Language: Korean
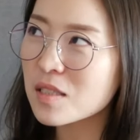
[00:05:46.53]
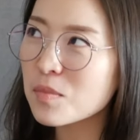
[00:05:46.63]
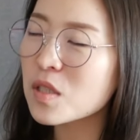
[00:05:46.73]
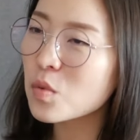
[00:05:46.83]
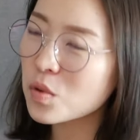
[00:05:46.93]

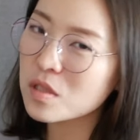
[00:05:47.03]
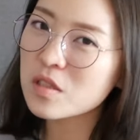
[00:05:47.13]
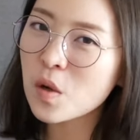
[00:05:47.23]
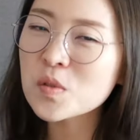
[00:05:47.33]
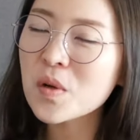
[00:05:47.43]

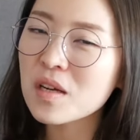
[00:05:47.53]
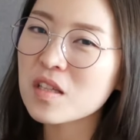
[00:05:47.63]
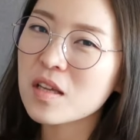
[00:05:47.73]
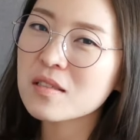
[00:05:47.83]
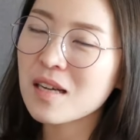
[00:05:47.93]
심리도식을
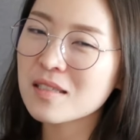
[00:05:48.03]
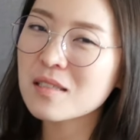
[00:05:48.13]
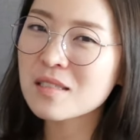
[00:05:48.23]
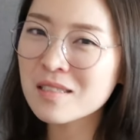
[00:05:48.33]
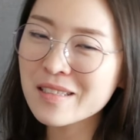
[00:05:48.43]
형성하게 되는
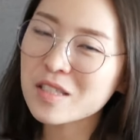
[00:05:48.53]
가장 큰